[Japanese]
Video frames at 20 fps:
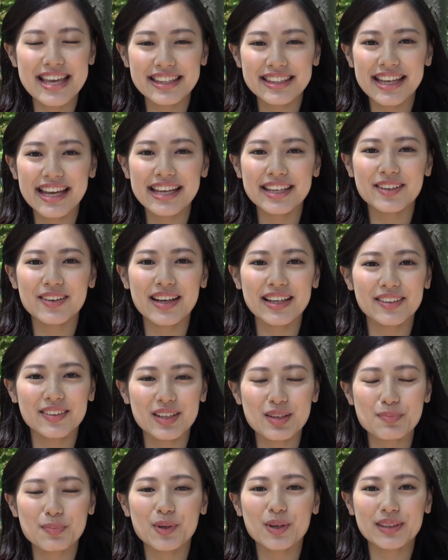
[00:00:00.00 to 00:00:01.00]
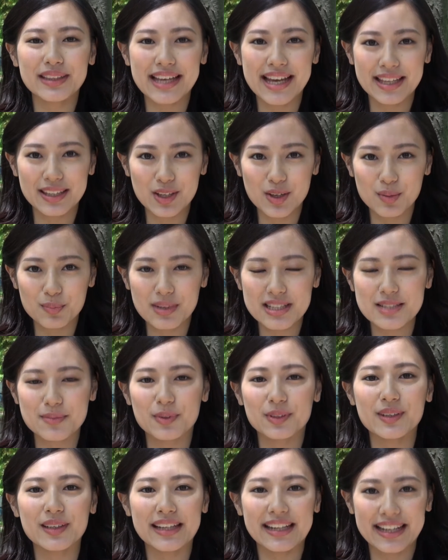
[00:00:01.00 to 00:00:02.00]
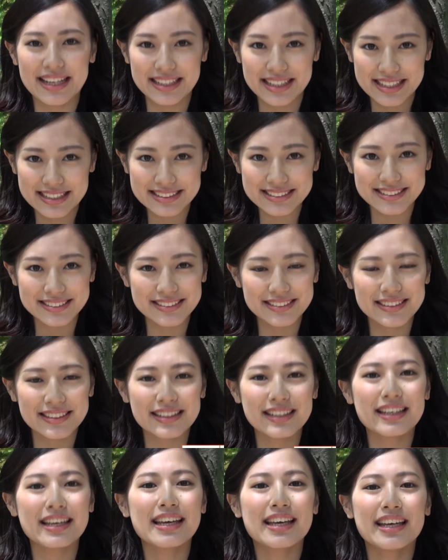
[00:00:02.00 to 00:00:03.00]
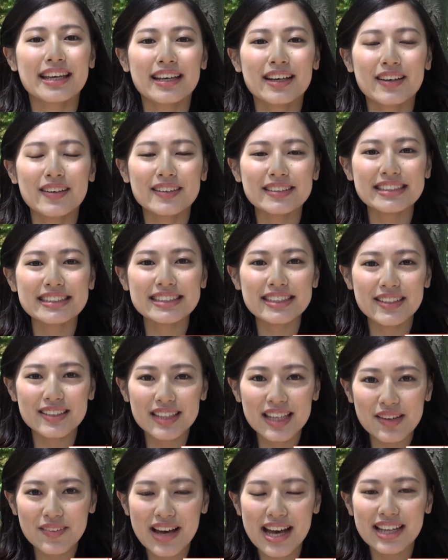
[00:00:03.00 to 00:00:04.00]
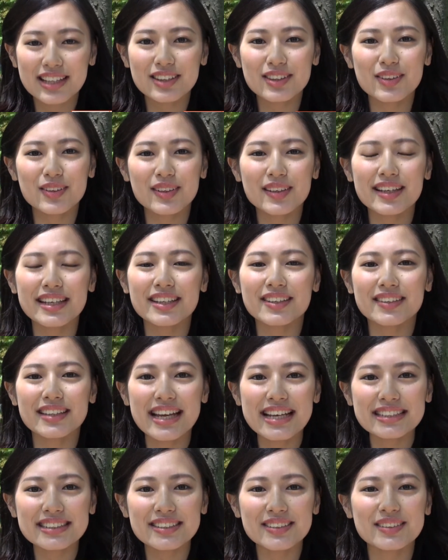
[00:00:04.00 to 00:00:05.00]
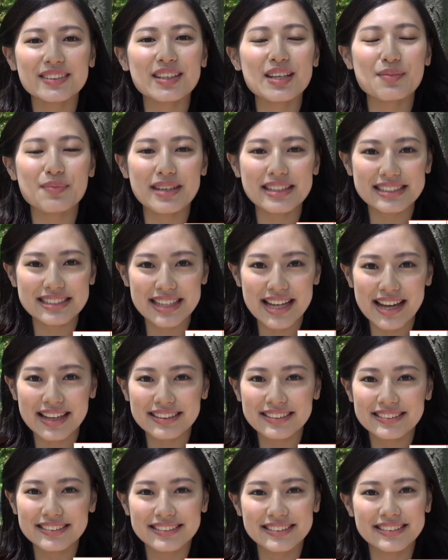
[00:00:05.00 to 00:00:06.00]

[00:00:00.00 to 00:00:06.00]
仙台いろはのリポーターの松本里奈ですオーディションでは特技のダンスを踊りました